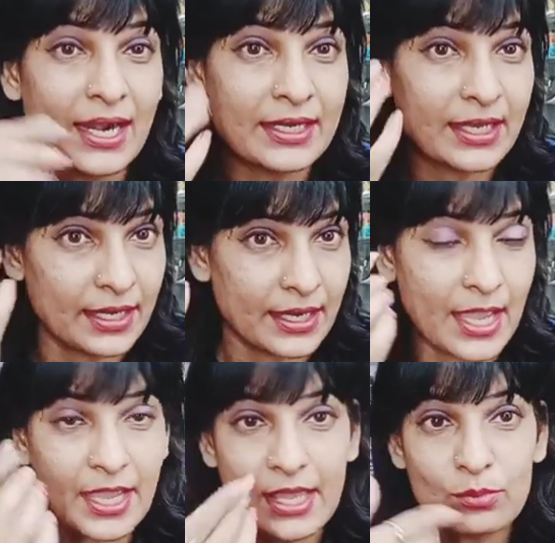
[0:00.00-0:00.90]
कट करना
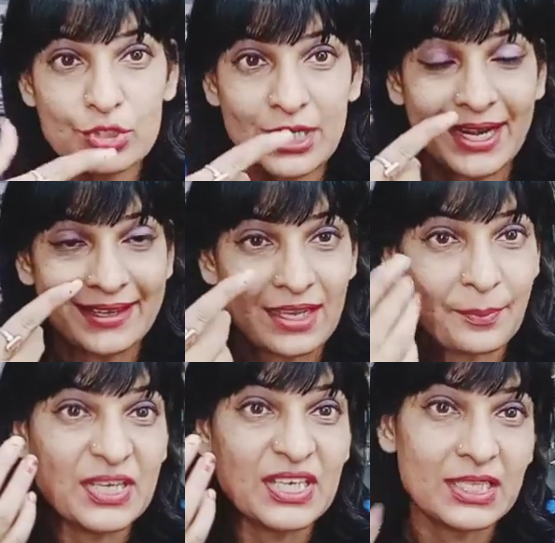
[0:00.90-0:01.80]
है या मुझे कटिंग
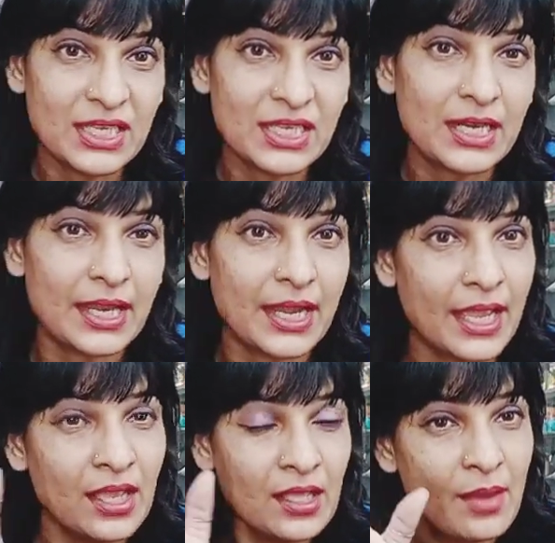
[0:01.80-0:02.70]
अपनी ठीक करना है